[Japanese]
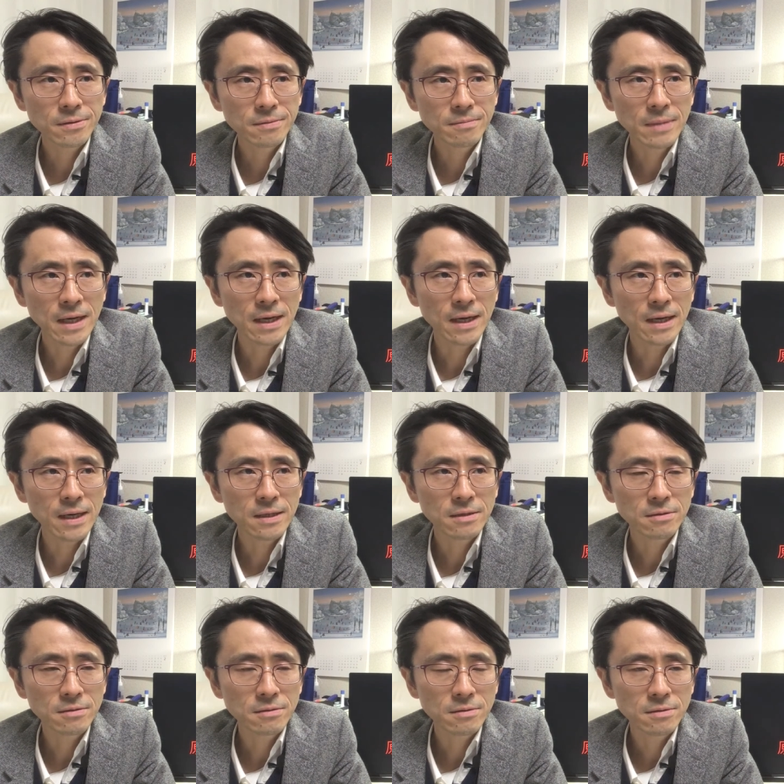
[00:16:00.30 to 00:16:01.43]
まあ
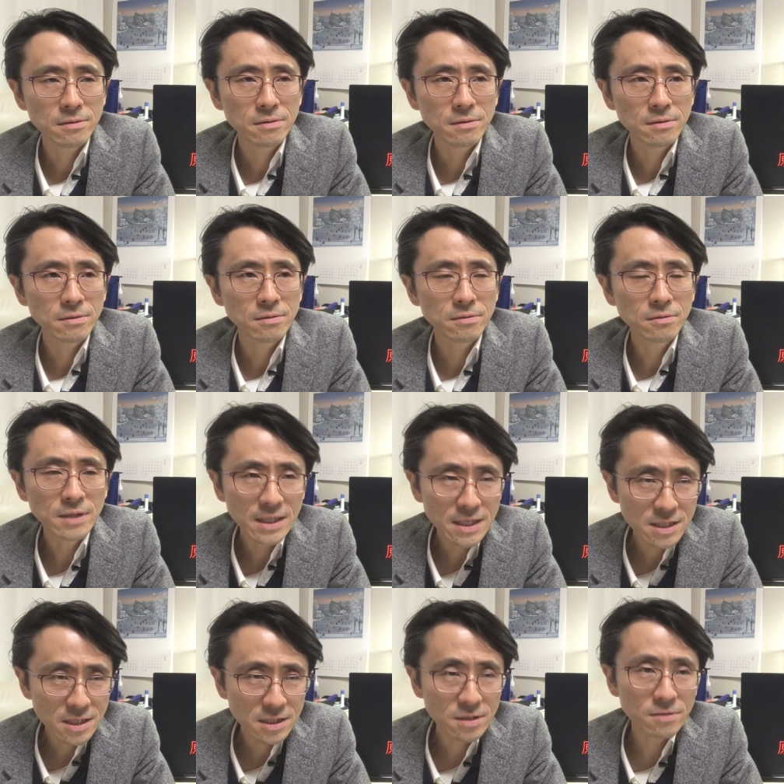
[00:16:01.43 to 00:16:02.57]
売り手
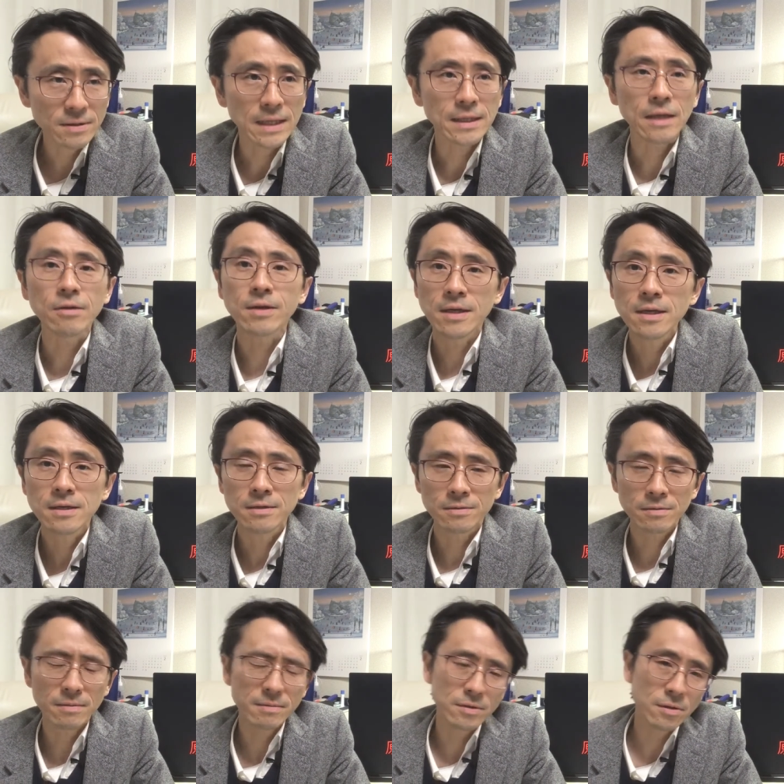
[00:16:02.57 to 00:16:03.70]
市場だった時
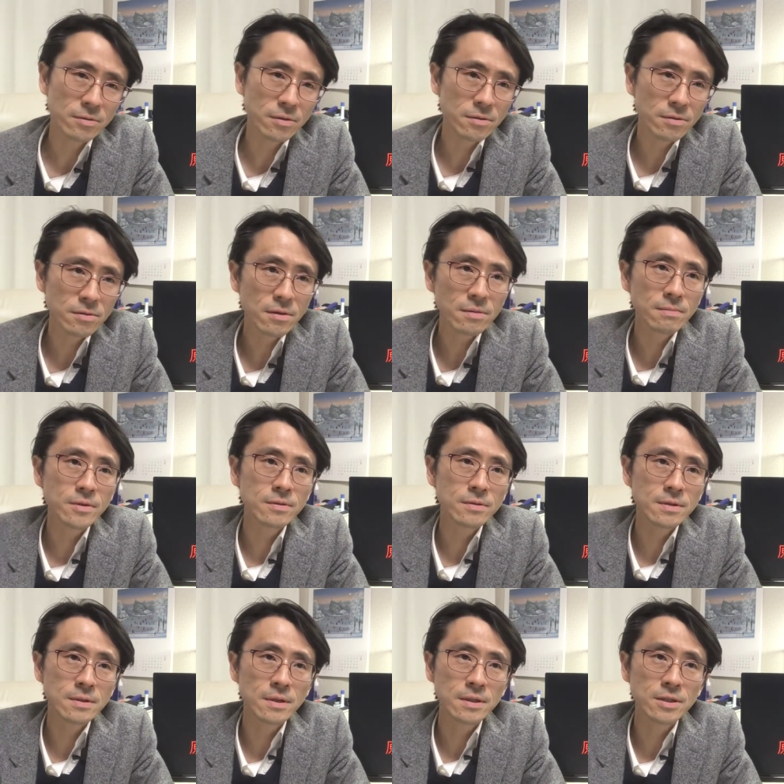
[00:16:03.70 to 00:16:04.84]
のどんどんどんどんもう
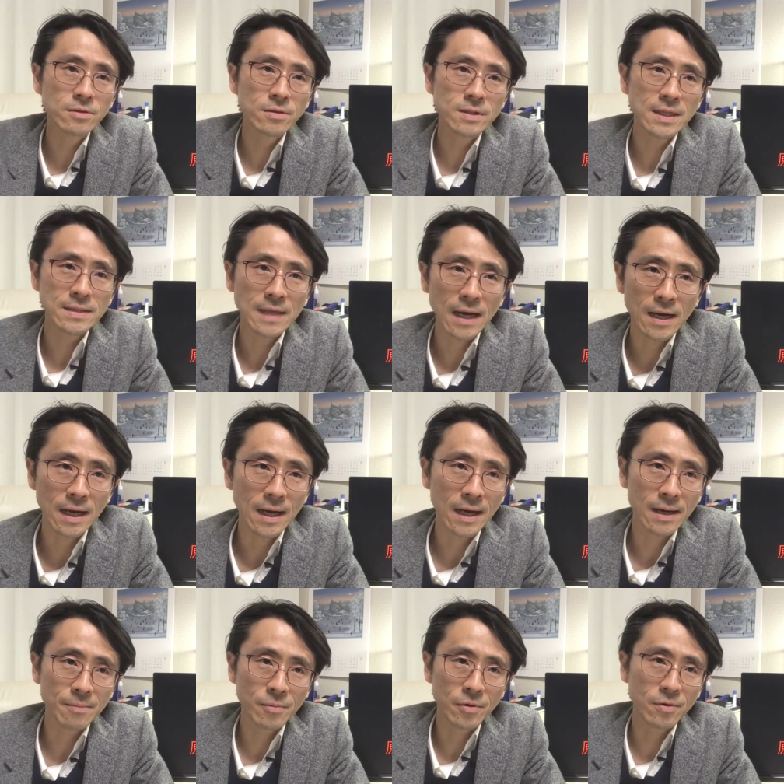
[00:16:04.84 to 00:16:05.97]
入居者さん
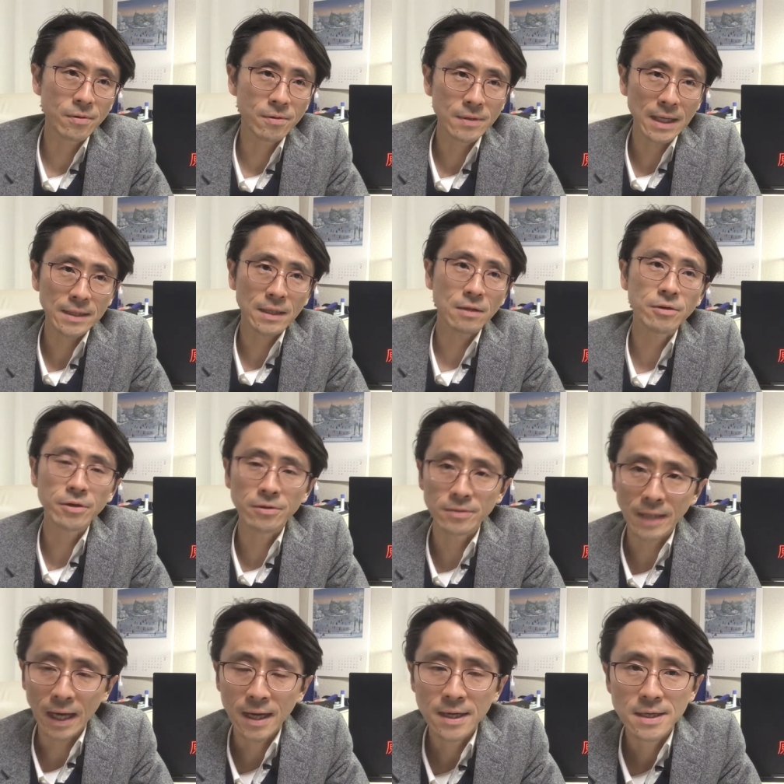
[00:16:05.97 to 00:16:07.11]
がもうやってくるよう
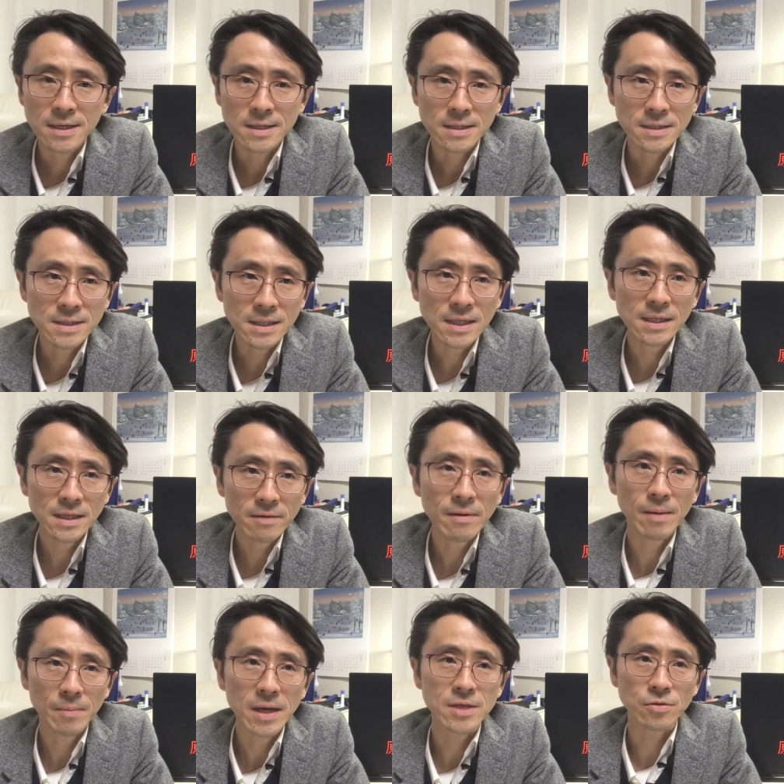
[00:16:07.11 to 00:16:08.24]
な時期では
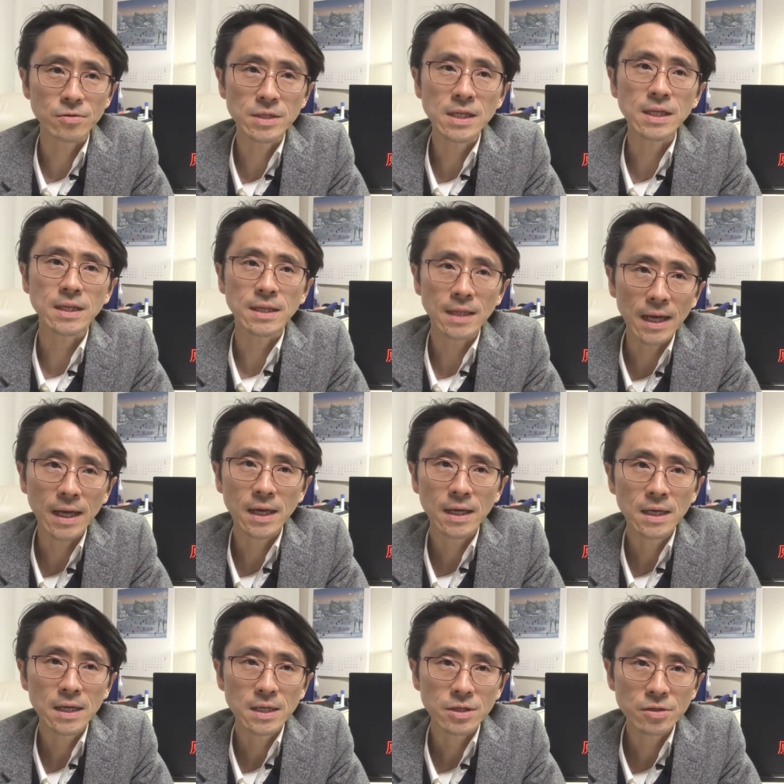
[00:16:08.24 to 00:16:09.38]
まあ正直言って
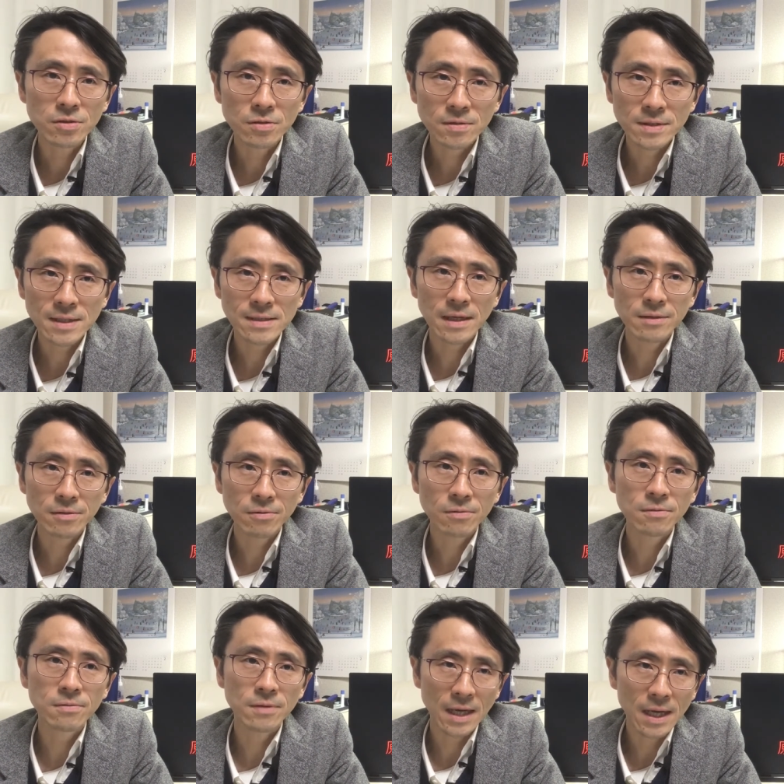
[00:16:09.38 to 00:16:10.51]
入居者さんの
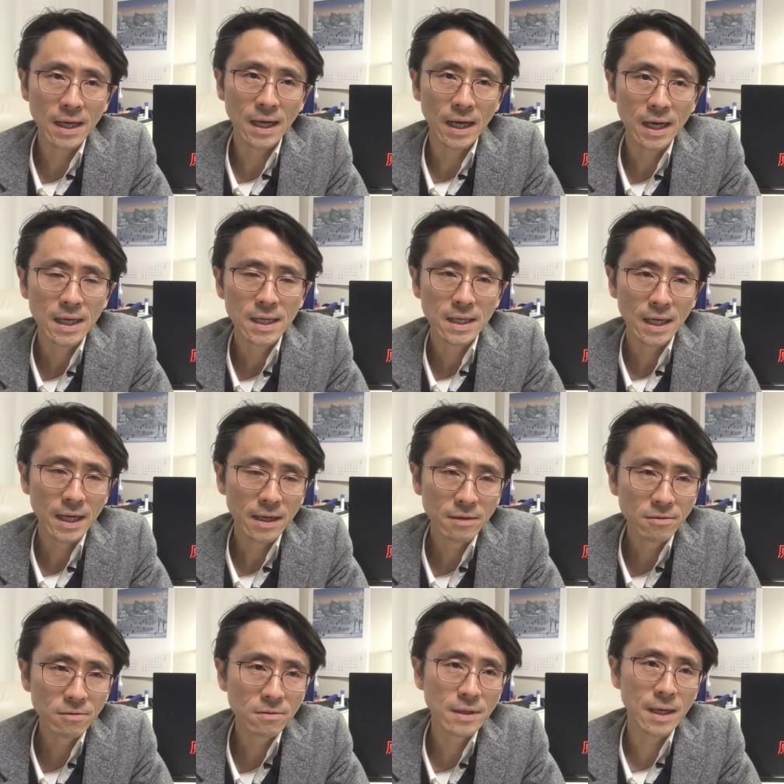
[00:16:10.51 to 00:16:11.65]
方が借りる
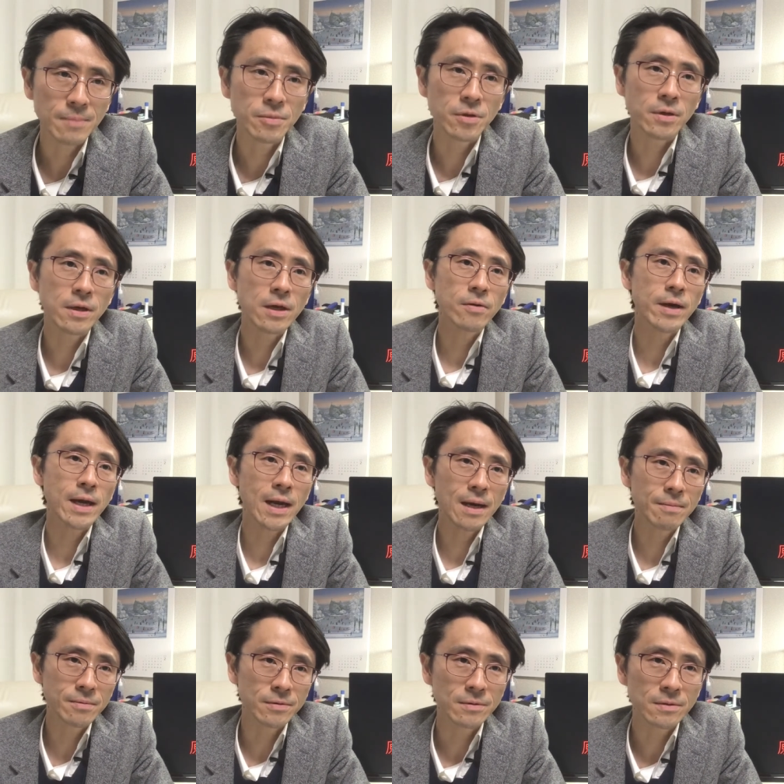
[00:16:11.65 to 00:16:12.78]
方が物件を選
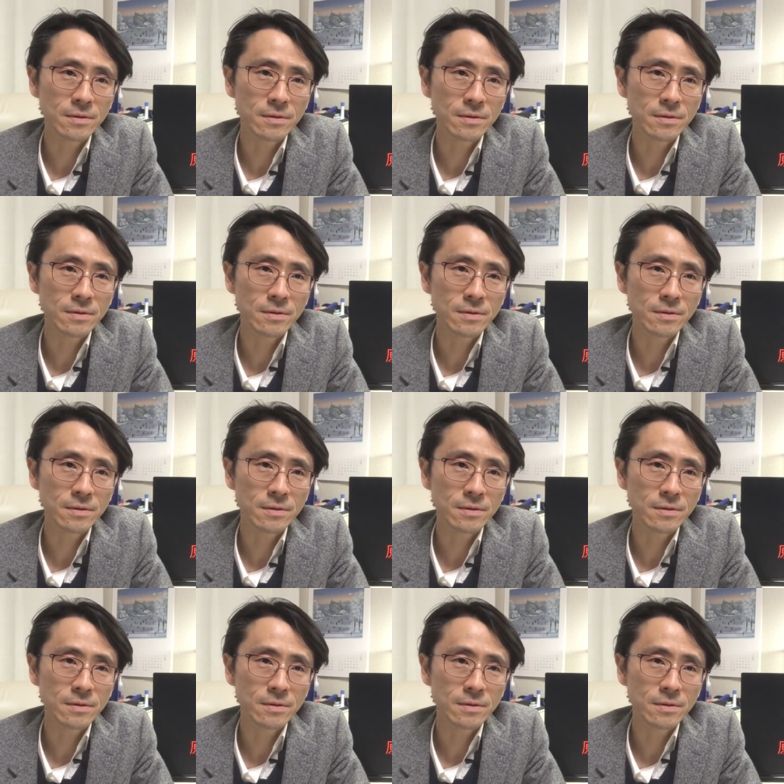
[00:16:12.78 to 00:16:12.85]
ぶっ